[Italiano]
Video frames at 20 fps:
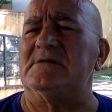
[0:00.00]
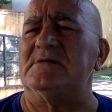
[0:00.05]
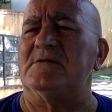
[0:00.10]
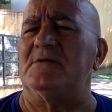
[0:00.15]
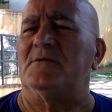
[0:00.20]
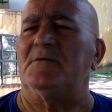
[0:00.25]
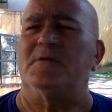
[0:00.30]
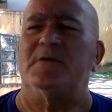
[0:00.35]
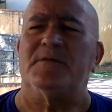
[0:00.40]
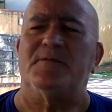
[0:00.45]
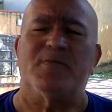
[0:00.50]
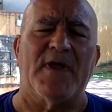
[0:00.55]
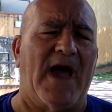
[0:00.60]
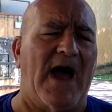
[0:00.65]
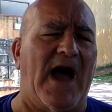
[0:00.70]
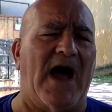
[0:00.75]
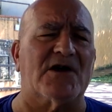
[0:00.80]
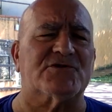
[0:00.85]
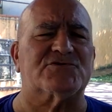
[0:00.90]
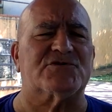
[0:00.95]
non gli
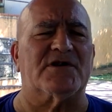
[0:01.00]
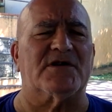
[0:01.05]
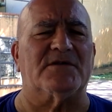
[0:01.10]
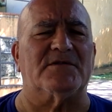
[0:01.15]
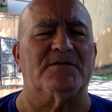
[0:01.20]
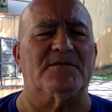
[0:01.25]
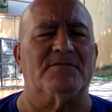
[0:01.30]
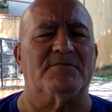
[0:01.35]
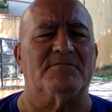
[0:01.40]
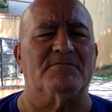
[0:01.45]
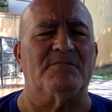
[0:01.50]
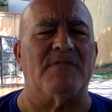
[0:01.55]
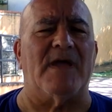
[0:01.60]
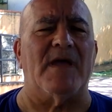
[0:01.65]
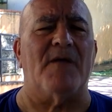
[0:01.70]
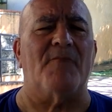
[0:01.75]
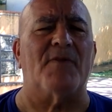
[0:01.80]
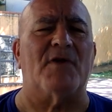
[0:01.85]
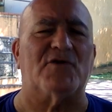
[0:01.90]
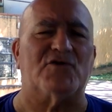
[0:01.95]
piace, beh,
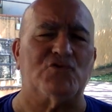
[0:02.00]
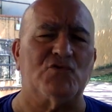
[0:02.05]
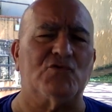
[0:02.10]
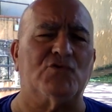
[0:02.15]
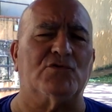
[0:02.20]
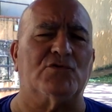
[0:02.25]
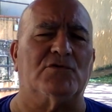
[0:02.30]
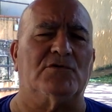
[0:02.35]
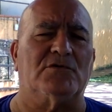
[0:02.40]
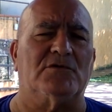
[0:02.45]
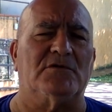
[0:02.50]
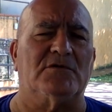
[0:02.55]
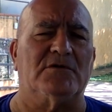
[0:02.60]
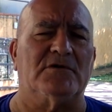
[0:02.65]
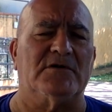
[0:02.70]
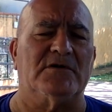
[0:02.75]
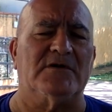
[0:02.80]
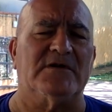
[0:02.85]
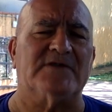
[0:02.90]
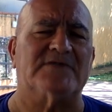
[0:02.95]
è piaciuto
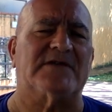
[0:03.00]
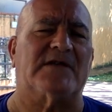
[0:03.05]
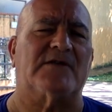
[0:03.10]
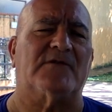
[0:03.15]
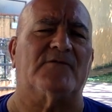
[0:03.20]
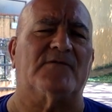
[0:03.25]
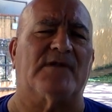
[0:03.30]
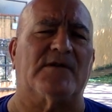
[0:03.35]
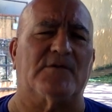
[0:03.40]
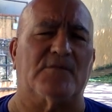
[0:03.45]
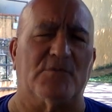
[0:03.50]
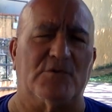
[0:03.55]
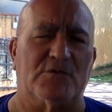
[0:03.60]
e è stato curato